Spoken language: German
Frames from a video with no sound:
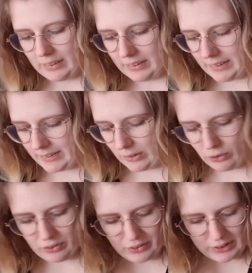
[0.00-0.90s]
Hier ist auch
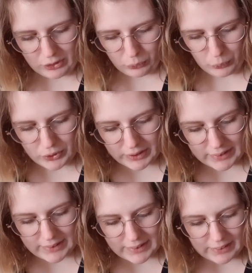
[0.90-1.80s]
etwas
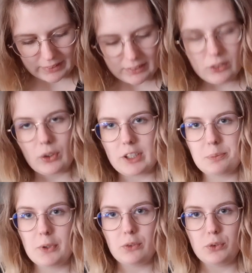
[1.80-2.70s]
Größeres drin. Du hast
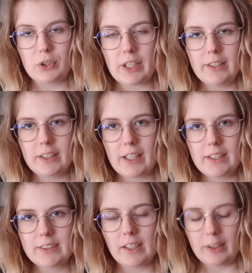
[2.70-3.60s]
mir auch wohl keine
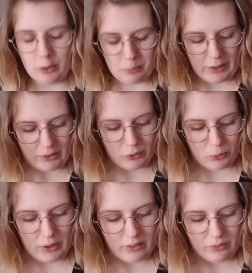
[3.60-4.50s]
Kerze eingepackt,
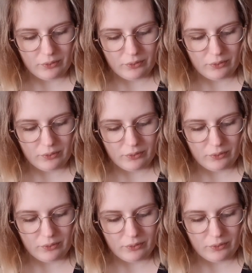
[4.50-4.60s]
oder?